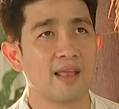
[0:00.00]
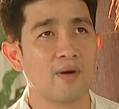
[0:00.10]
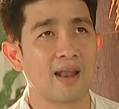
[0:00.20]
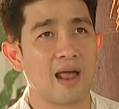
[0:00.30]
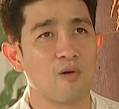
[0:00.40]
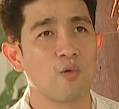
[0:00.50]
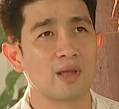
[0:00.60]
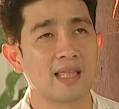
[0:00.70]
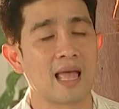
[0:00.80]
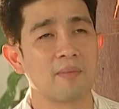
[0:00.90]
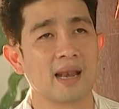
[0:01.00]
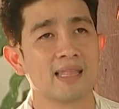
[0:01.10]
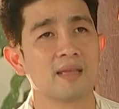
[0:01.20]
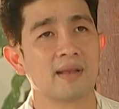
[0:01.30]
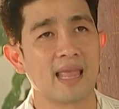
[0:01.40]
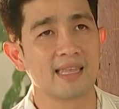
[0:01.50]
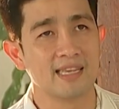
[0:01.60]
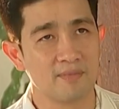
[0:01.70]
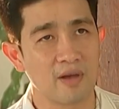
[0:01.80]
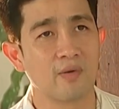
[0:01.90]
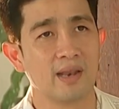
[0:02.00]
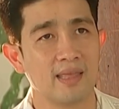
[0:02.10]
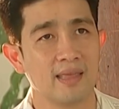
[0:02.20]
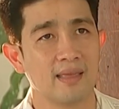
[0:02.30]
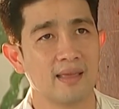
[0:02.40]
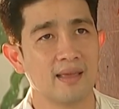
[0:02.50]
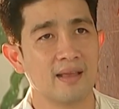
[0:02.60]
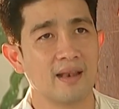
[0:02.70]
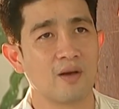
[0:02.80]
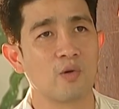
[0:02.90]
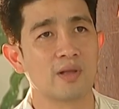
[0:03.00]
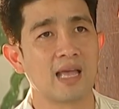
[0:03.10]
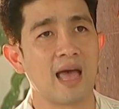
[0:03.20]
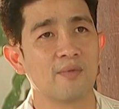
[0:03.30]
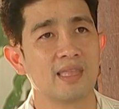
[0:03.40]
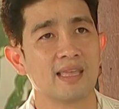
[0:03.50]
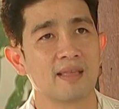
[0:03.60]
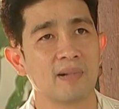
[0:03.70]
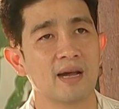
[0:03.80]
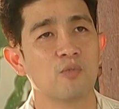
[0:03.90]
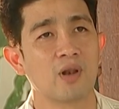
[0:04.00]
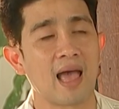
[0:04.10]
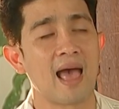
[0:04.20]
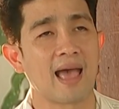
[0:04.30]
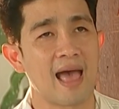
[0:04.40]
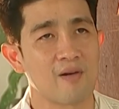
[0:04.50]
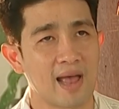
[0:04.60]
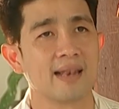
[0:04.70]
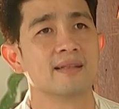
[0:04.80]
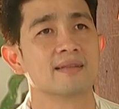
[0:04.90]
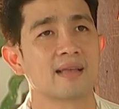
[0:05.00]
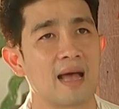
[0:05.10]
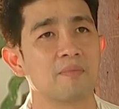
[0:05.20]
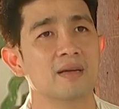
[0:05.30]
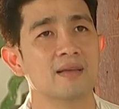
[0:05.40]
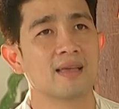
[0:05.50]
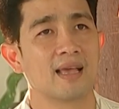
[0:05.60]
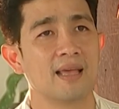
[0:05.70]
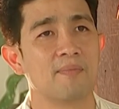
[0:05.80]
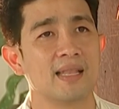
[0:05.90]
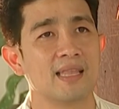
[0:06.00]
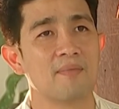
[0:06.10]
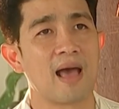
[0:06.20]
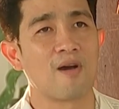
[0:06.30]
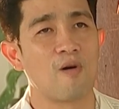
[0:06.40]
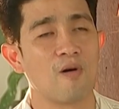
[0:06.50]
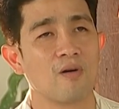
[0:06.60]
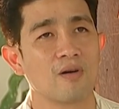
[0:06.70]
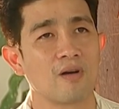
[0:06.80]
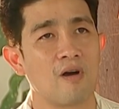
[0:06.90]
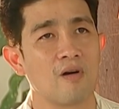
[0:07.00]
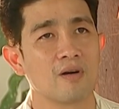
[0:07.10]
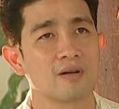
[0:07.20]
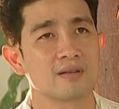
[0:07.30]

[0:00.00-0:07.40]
เห็นว่าเราควรจะทำอะไรที่มันยั่งยืนมากกว่านี้ เราควรจะหาวิธีเพิ่มมูลค่าข้าวกันครับก็เลยเป็นที่มาของของ